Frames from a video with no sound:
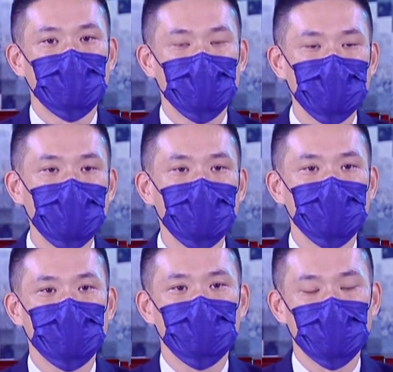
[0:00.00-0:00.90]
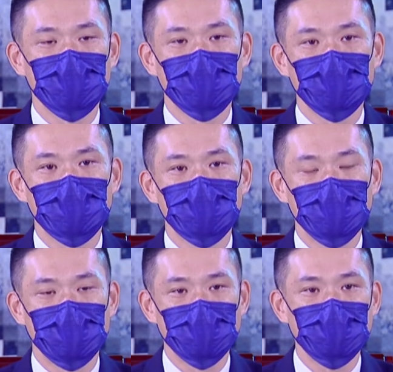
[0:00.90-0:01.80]
那这样子我们就能够让我
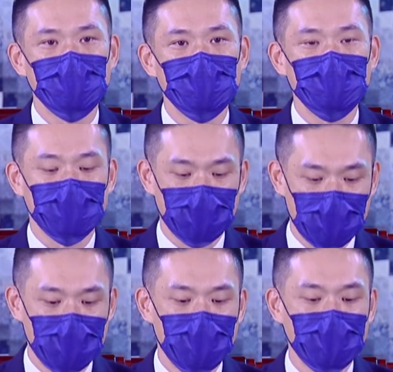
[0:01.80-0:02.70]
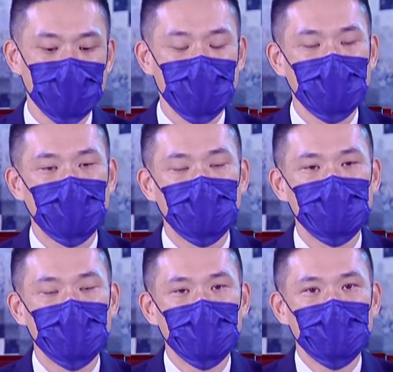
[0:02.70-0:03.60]
们的人生更加的圆满啊。
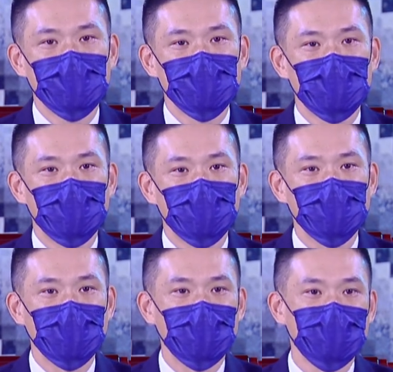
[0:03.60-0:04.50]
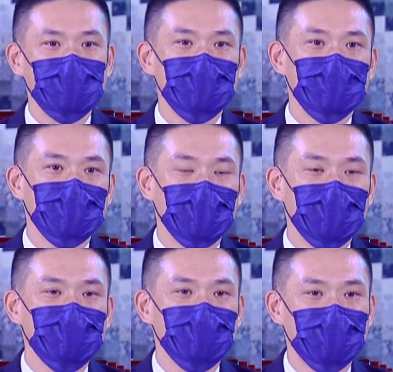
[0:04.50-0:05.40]
那我们看到刚
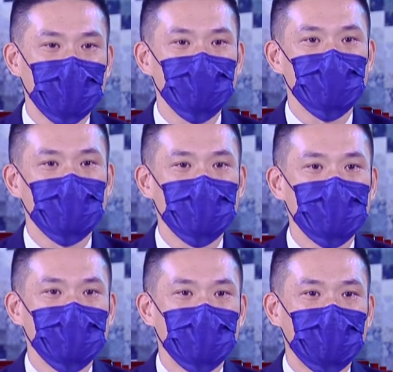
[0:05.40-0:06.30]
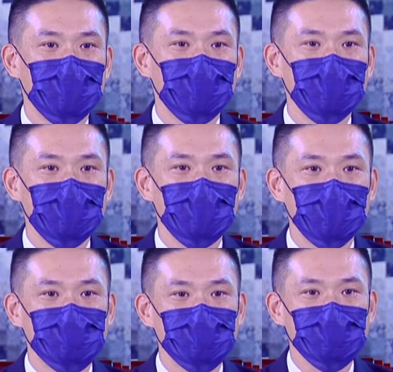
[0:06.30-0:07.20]
刚许坛主啊。啊，就是因
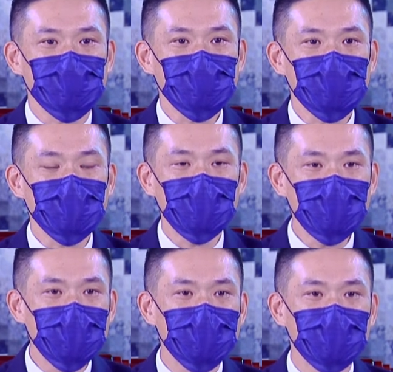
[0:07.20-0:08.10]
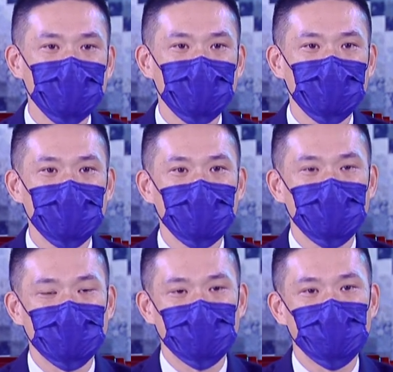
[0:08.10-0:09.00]
为，他非常的非常
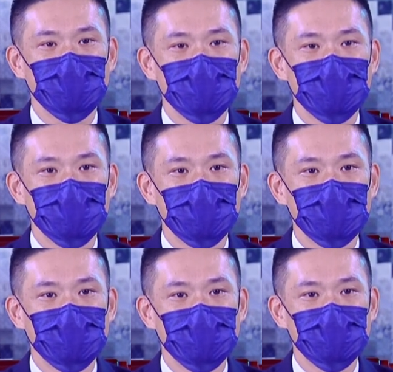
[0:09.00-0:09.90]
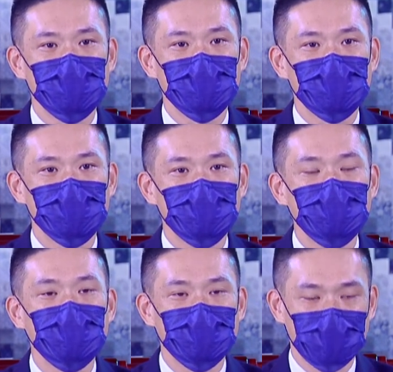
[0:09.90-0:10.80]
的执着，希望能够
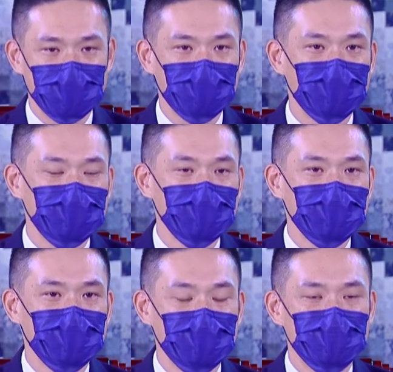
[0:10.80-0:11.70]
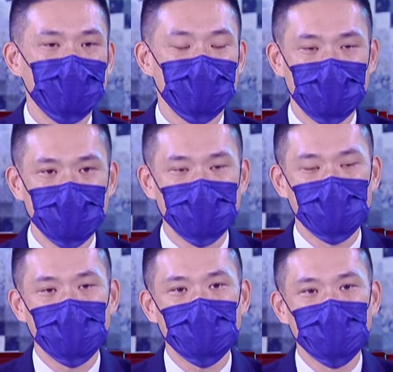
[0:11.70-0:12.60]
创造成就，因此因此
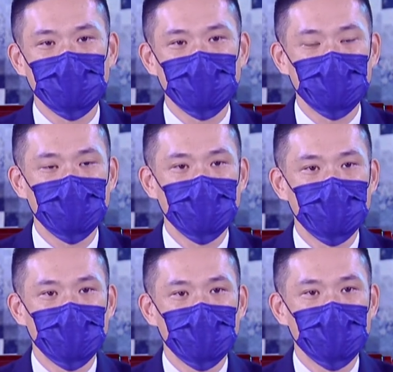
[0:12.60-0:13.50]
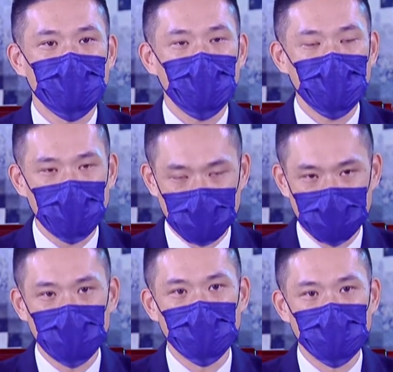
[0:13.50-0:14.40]
他跟了这个，他本
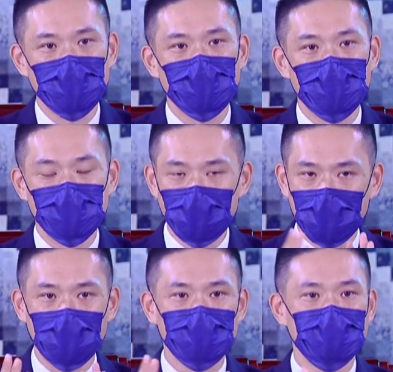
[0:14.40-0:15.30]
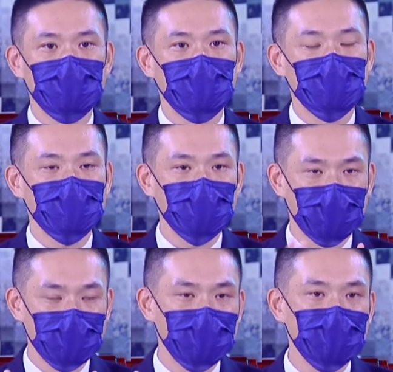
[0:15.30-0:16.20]
身也认为不好的这样一个
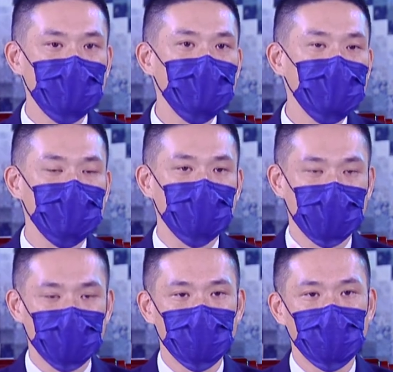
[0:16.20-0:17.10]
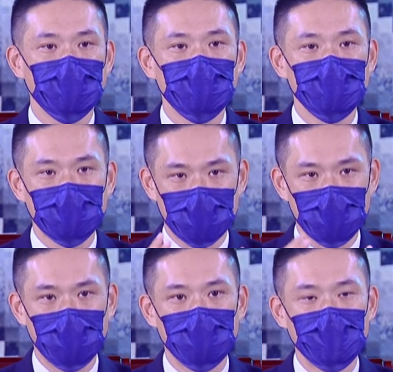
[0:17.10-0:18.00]
团体，一个团队呢搭
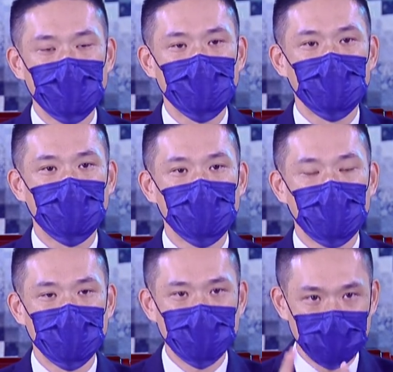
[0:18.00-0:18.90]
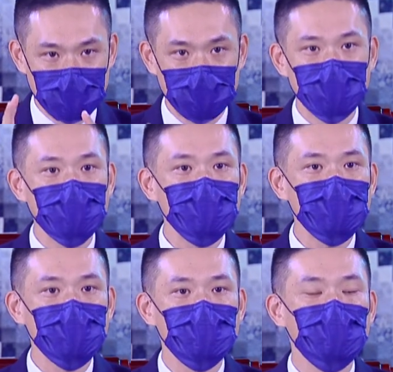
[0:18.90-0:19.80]
配，然后来吸金，
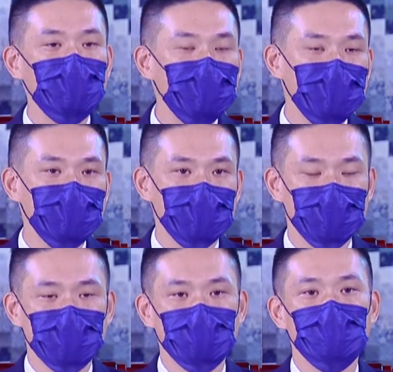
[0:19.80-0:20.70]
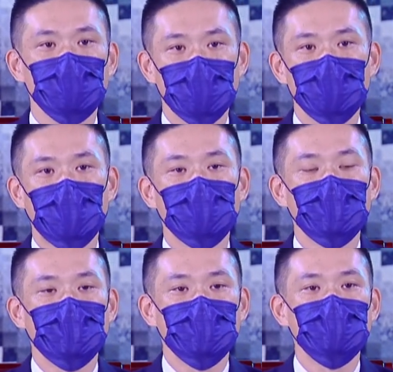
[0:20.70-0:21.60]
做一些其实是违反
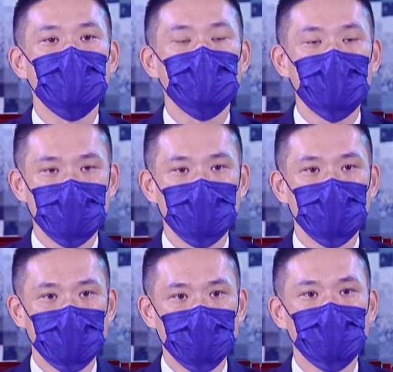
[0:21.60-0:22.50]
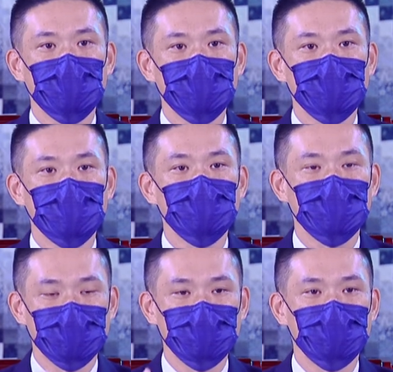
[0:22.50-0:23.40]
一些道德仁义上的这
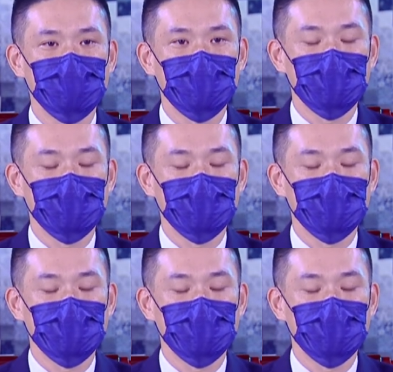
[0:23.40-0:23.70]
项事情，